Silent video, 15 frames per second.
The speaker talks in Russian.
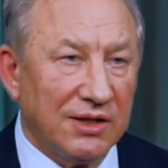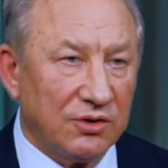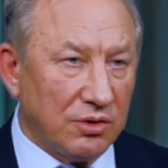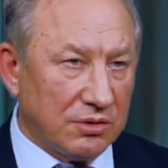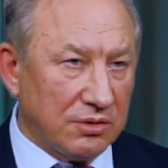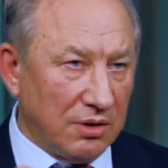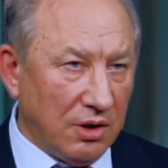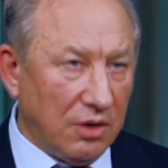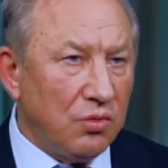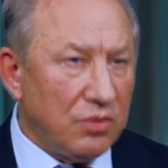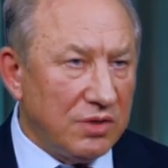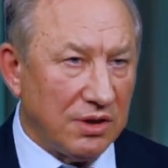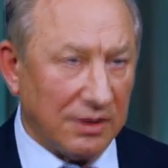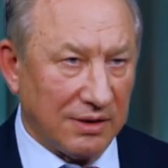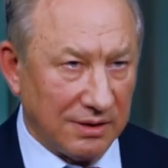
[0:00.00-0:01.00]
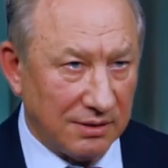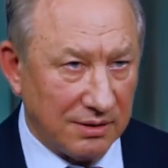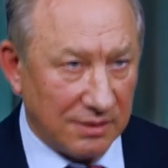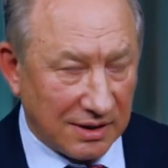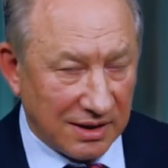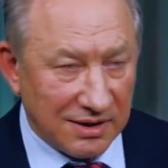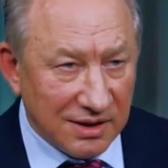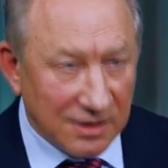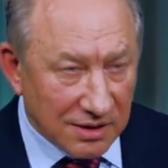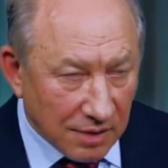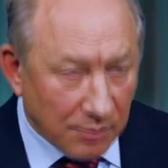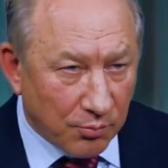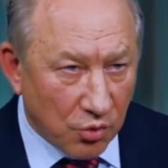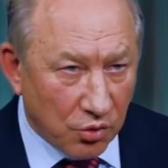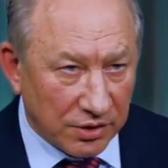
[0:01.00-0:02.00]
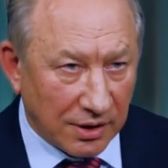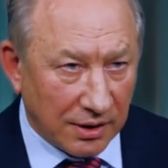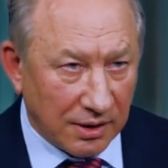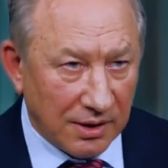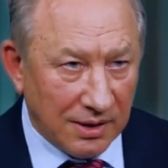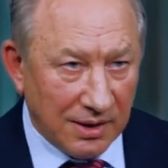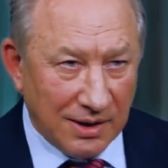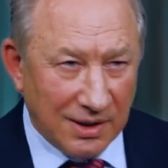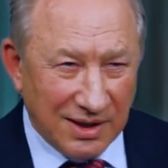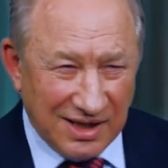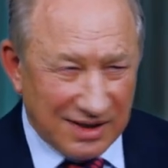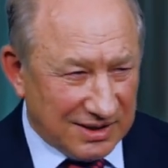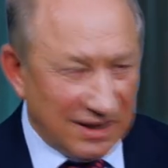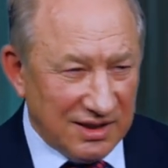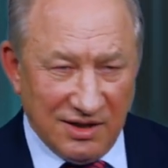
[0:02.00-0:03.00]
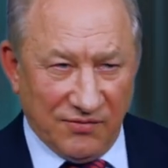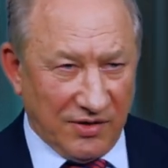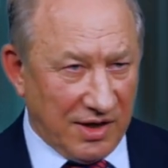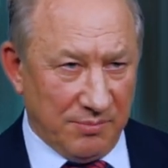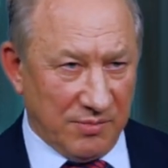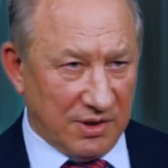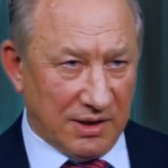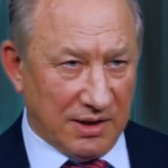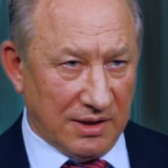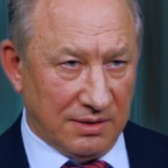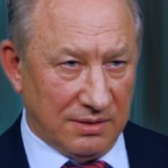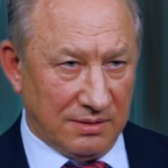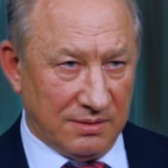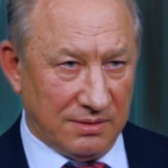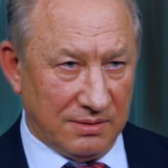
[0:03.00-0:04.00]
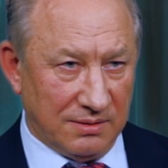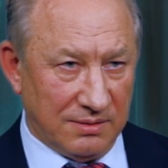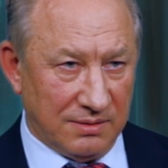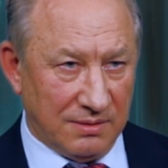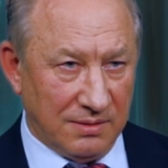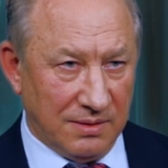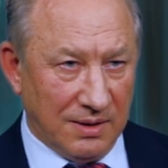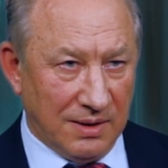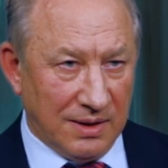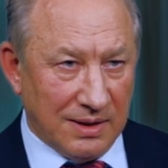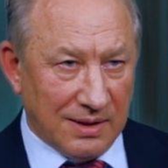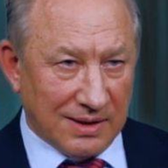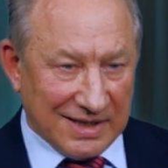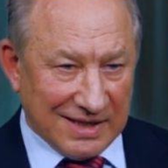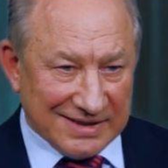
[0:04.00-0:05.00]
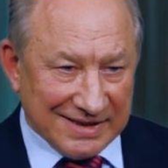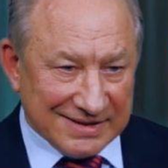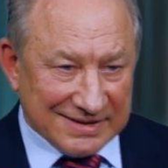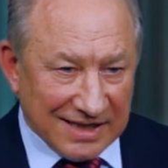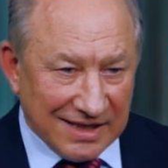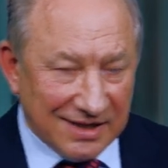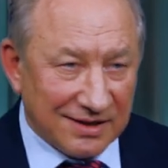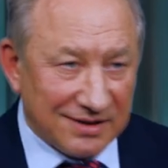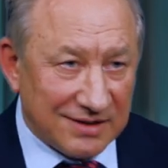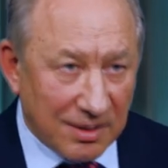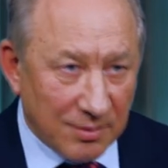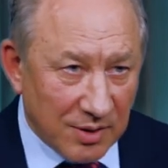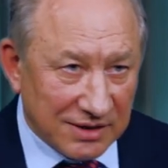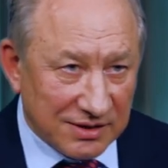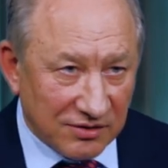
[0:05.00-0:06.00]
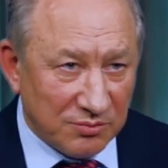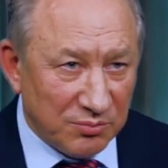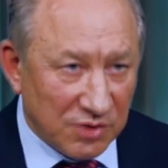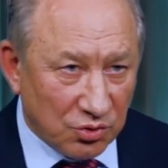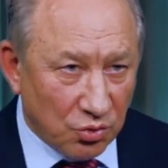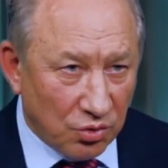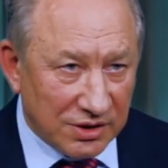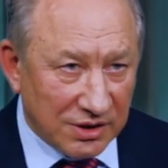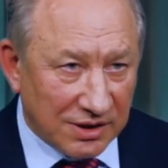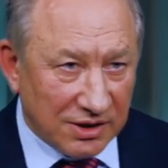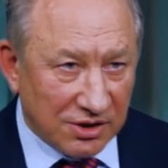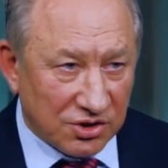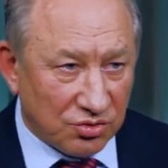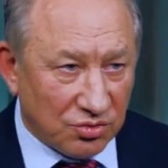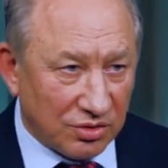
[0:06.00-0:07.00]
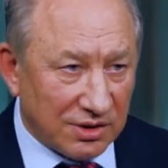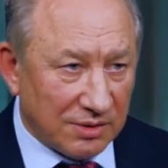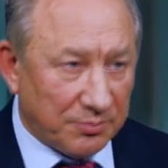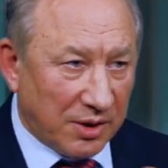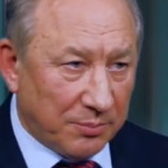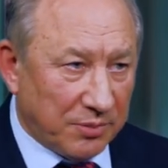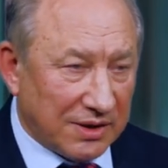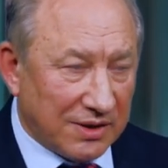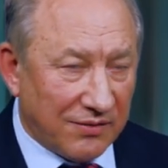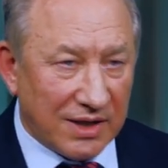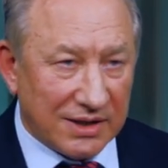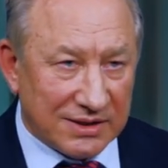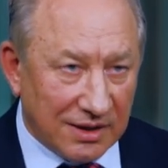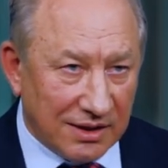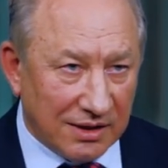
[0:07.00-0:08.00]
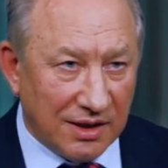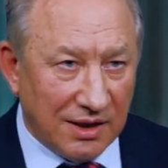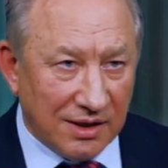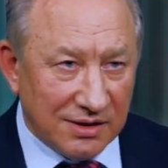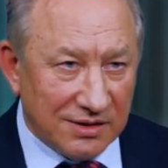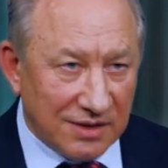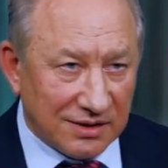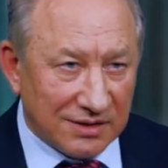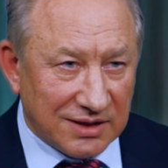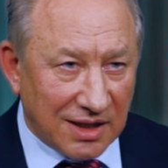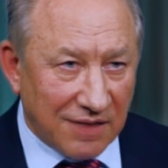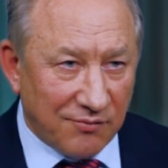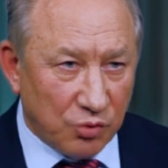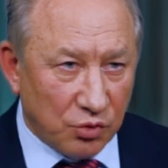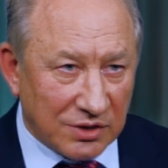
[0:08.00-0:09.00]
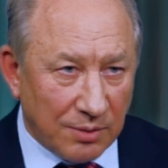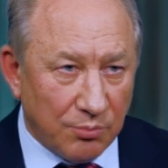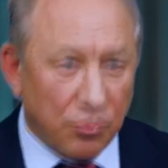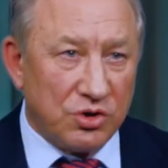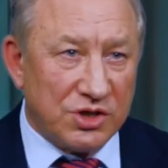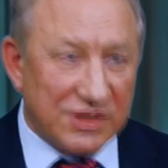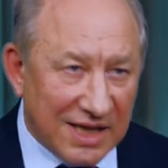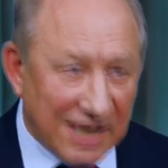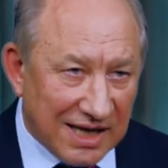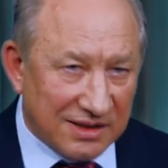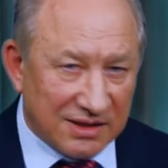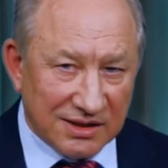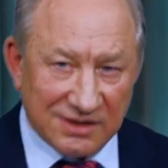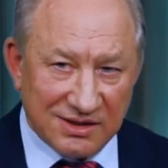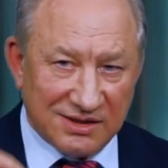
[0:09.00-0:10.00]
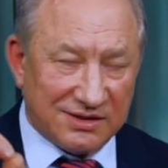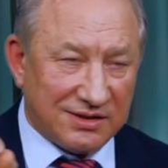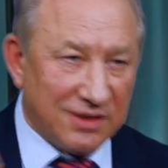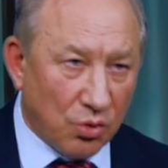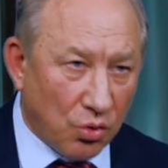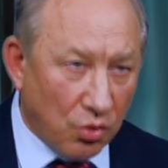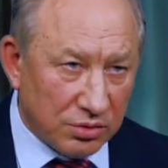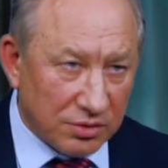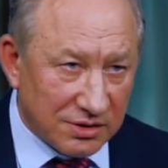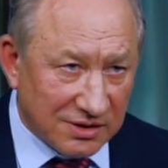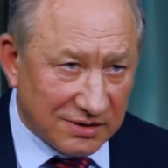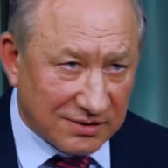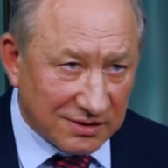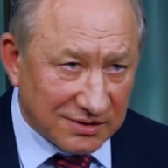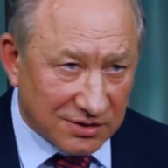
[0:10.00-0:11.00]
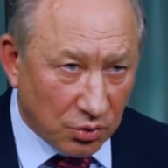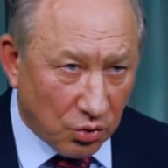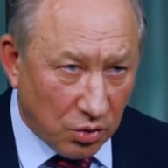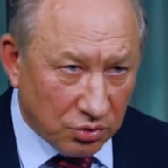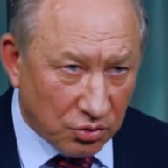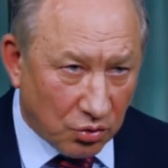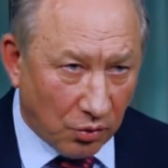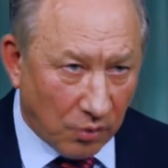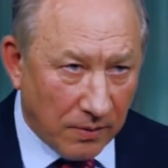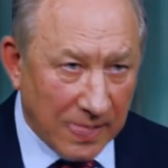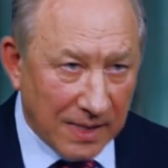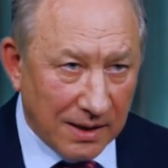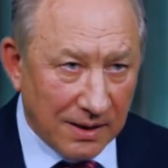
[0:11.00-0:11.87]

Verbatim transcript: То есть люди, родители поняли, это не временно – когда стали разрабатывать методики, что преподаватели и директоров будут обучать на дистанционку,